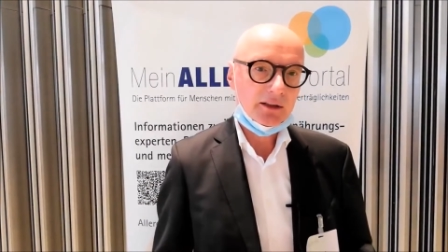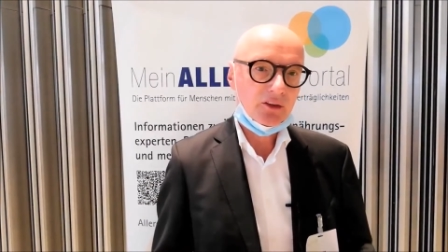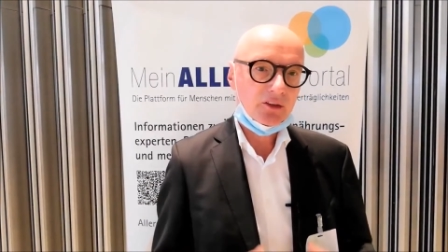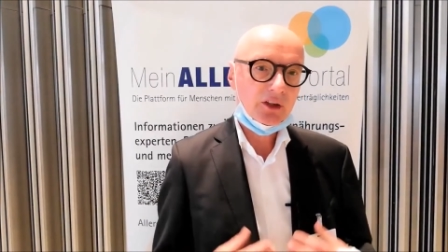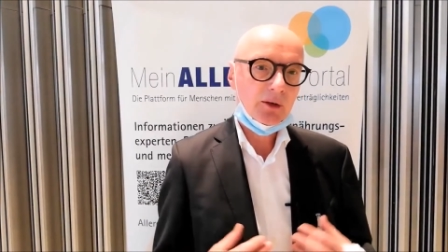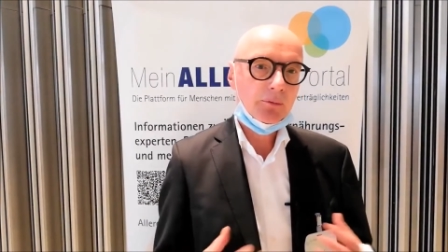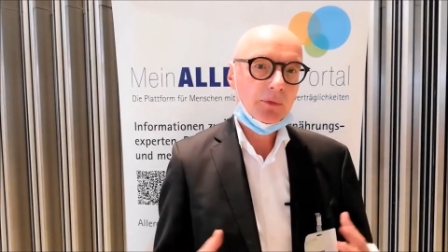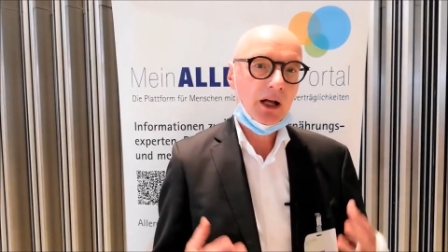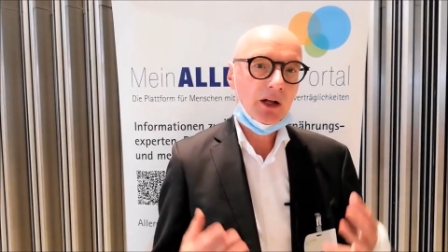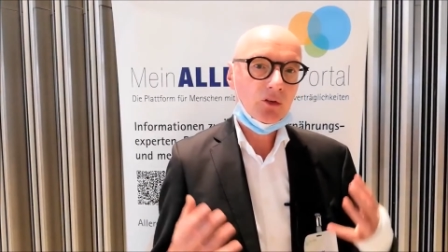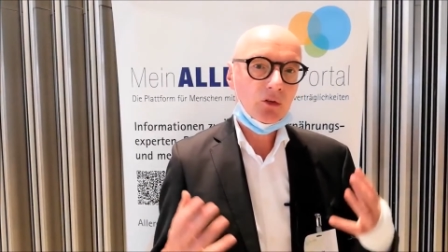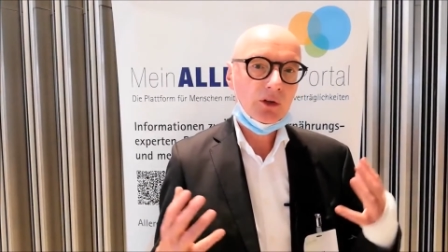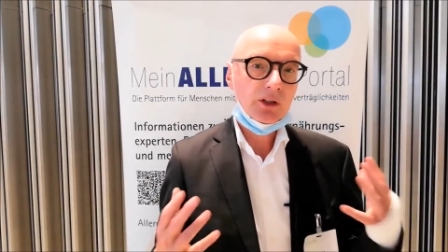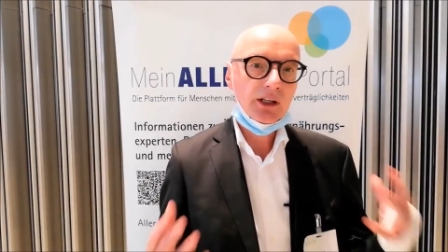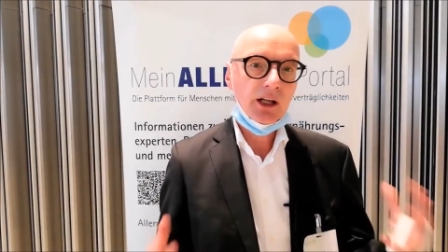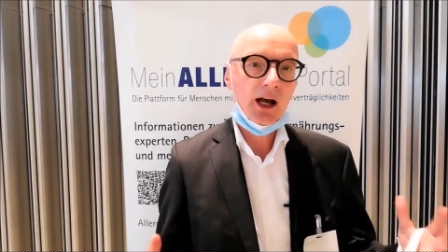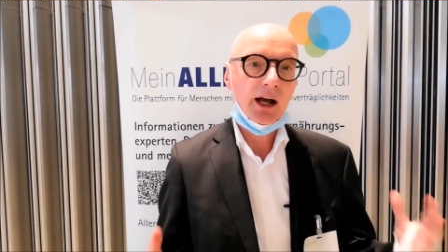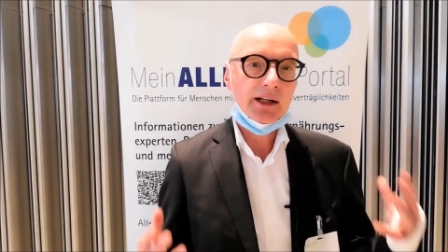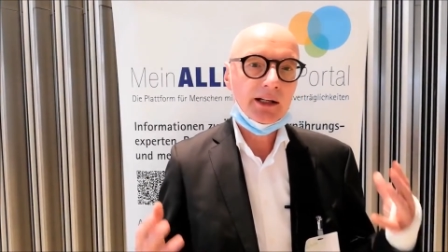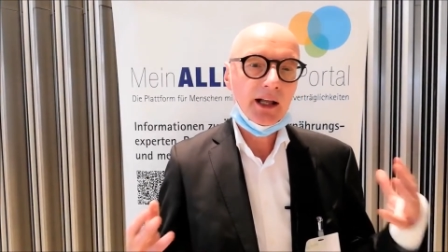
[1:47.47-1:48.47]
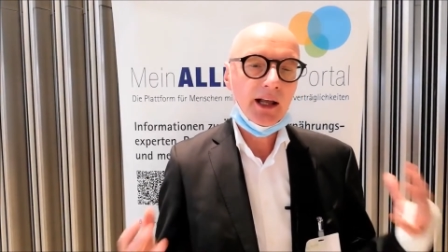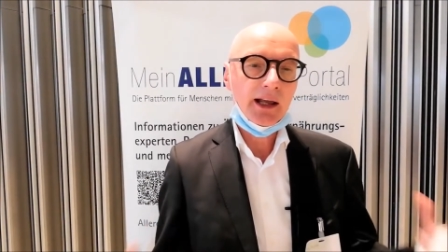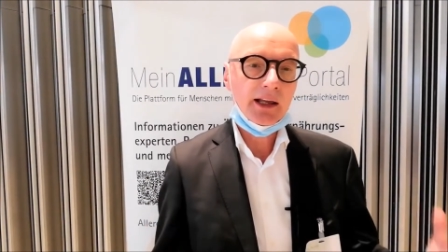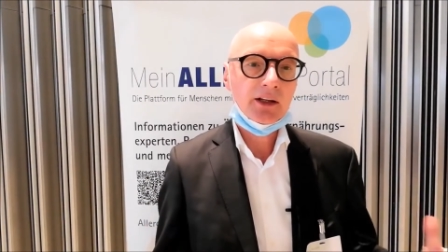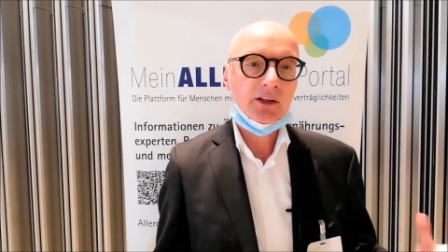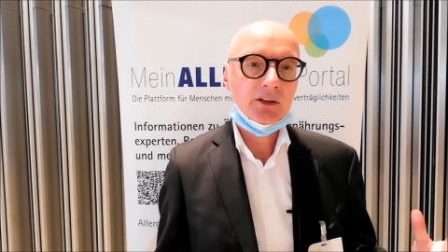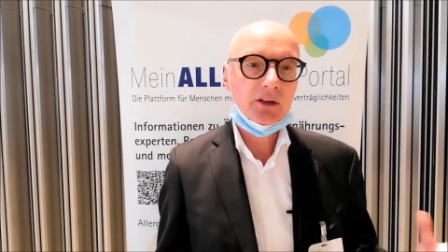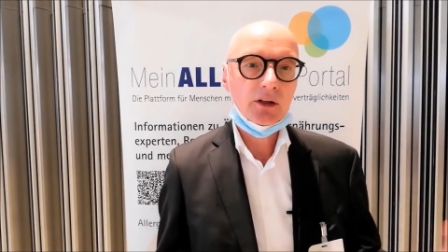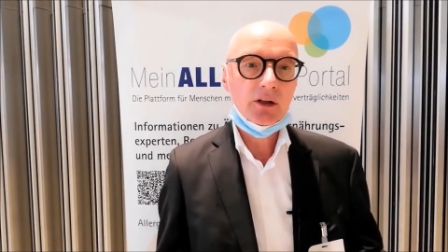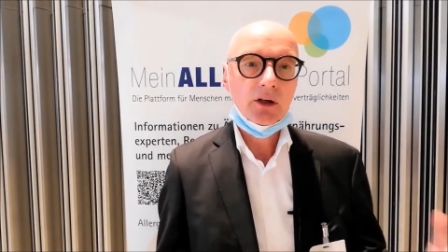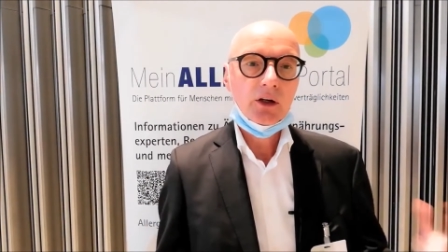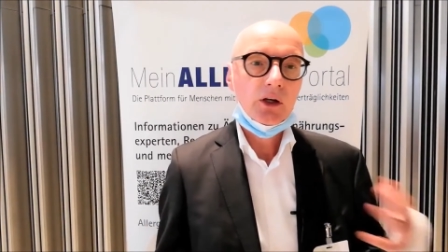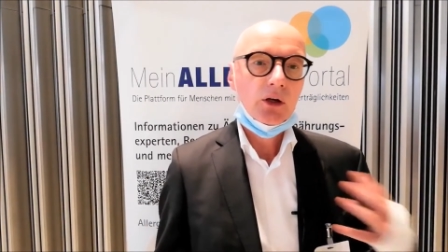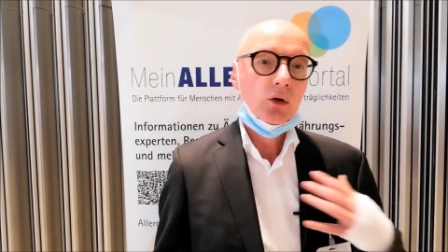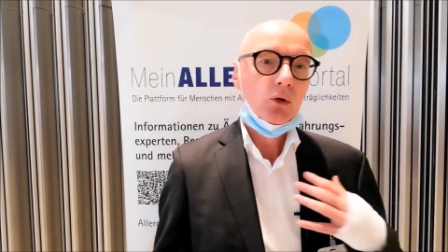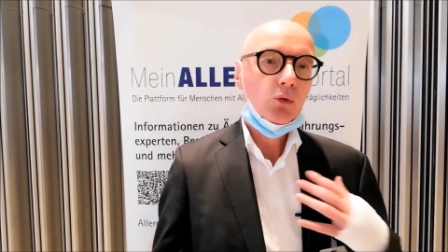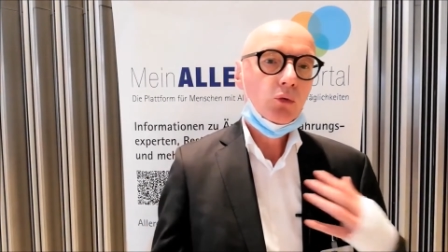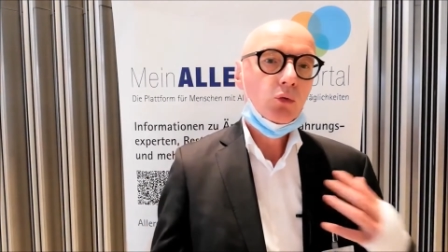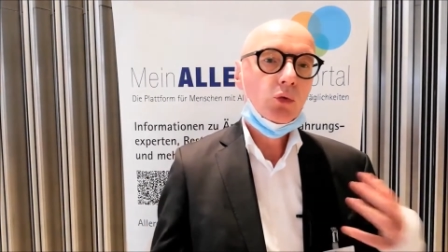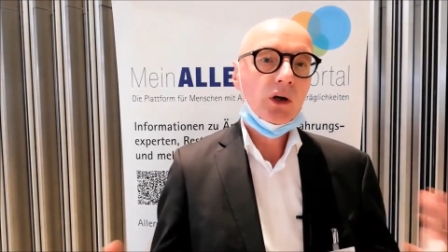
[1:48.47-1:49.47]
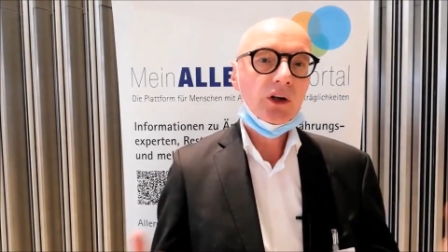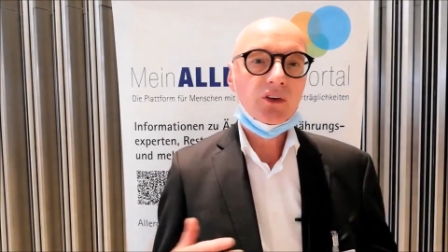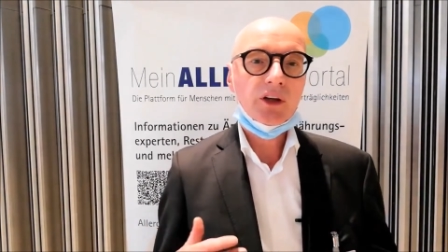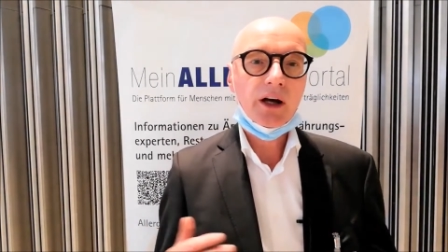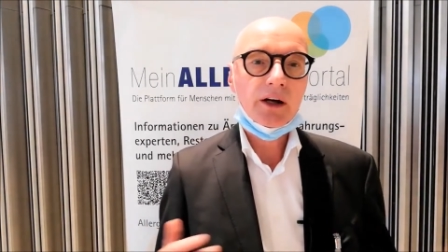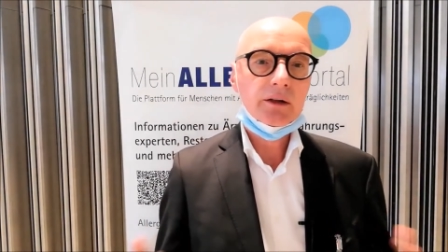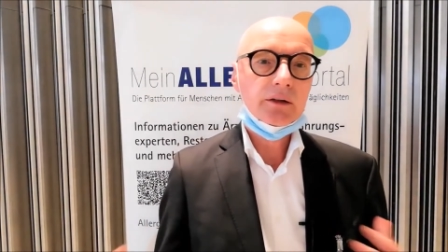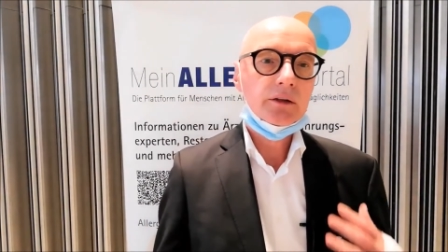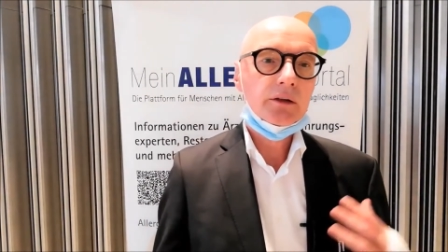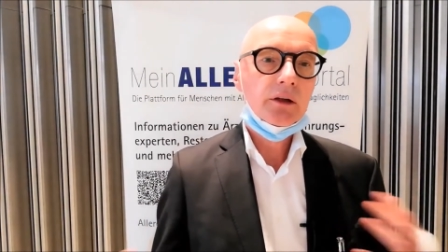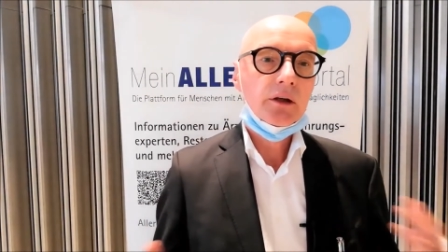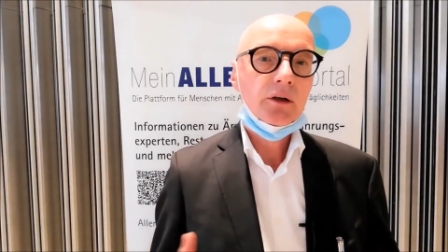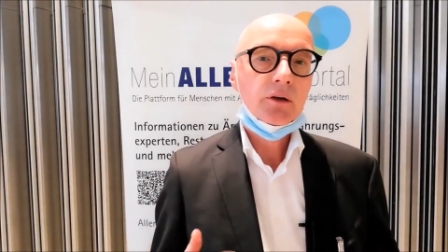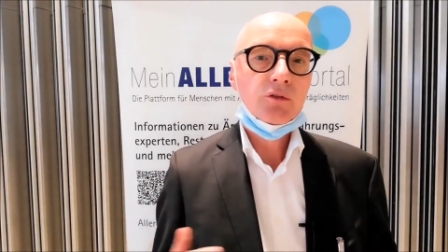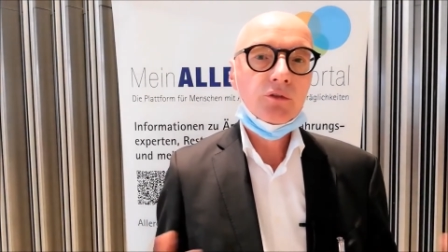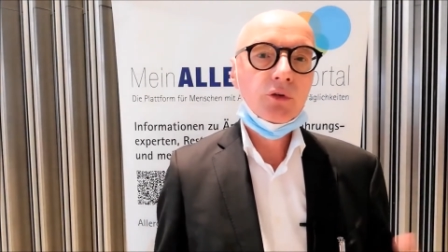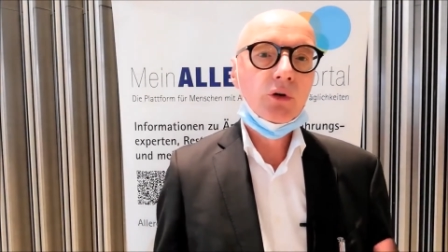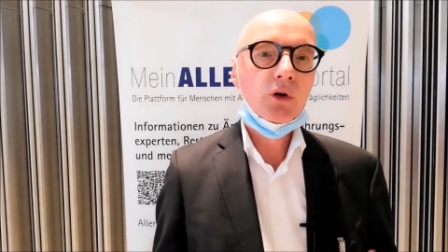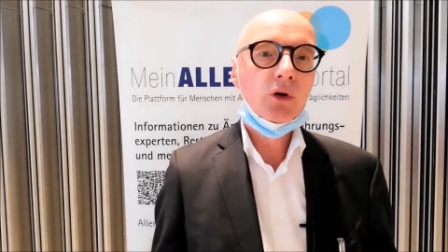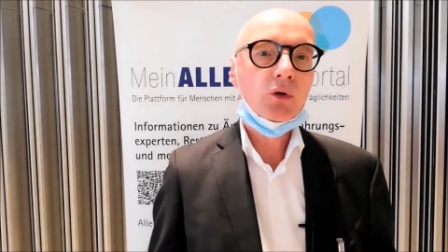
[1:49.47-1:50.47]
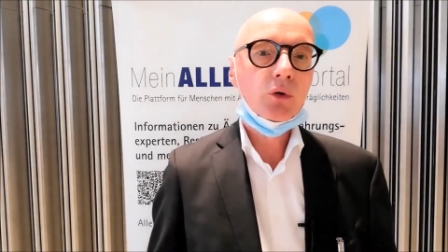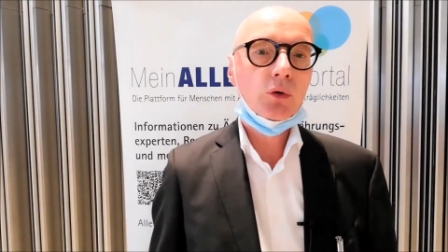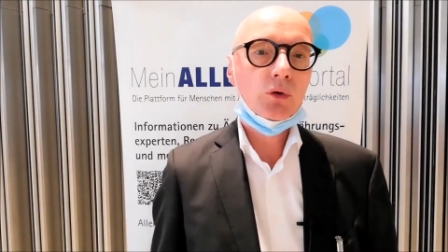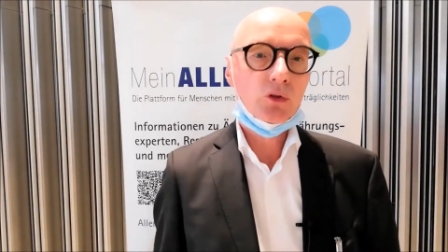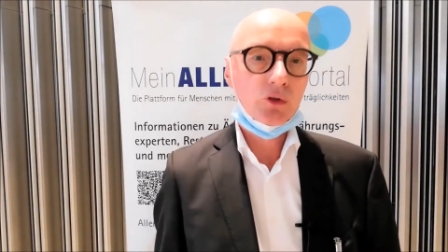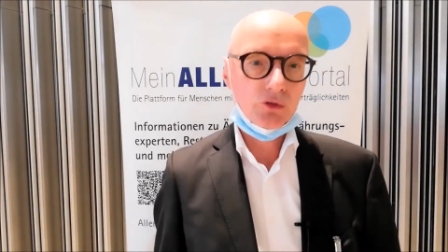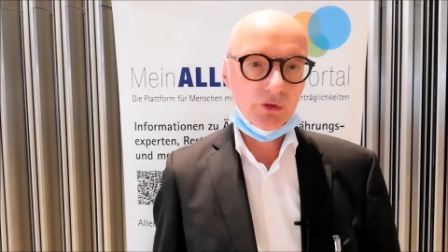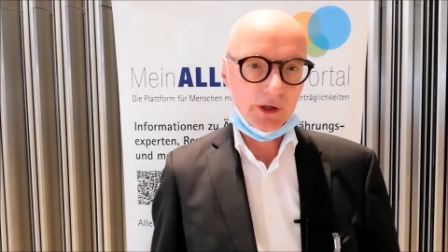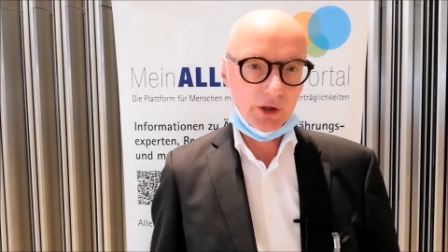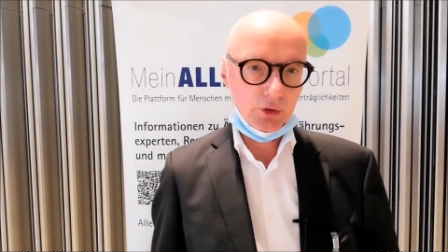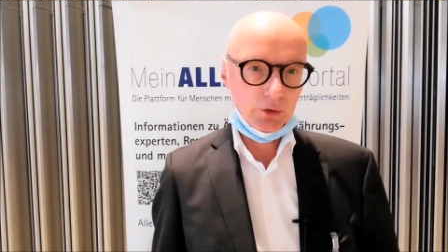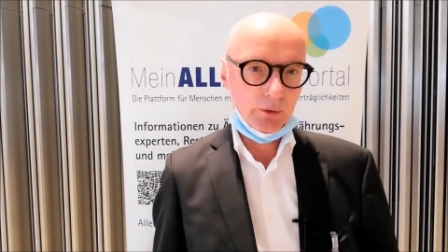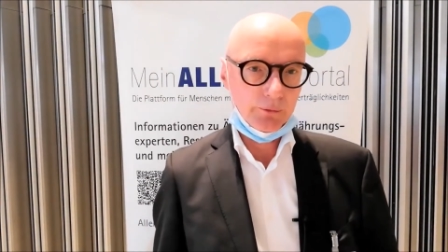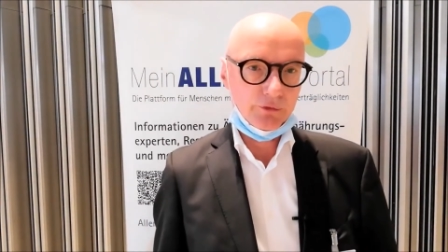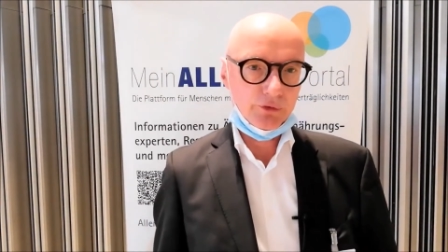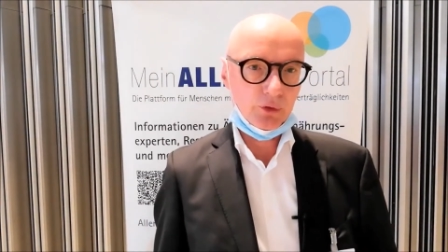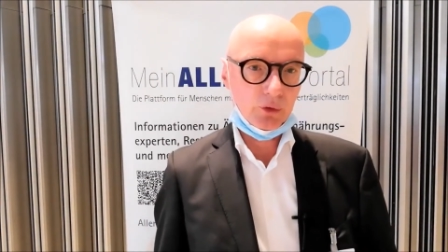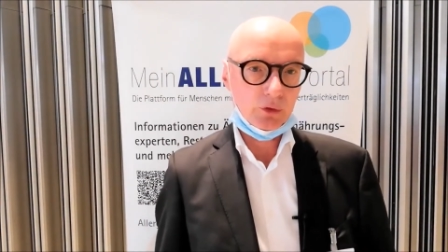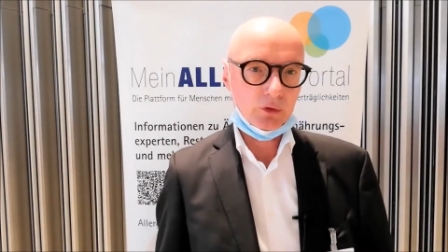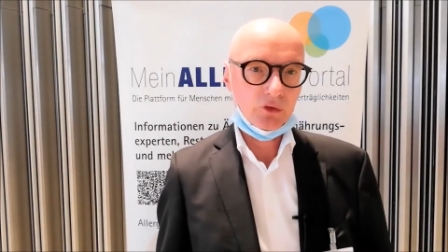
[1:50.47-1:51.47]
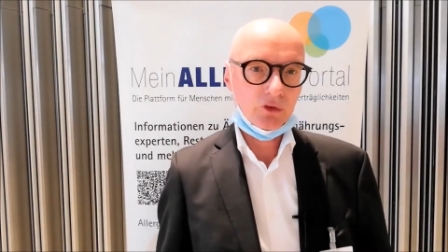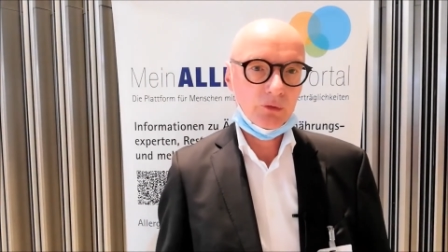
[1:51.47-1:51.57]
Es gibt also hier eine echte Ursachen-Wirkungsverknüpfung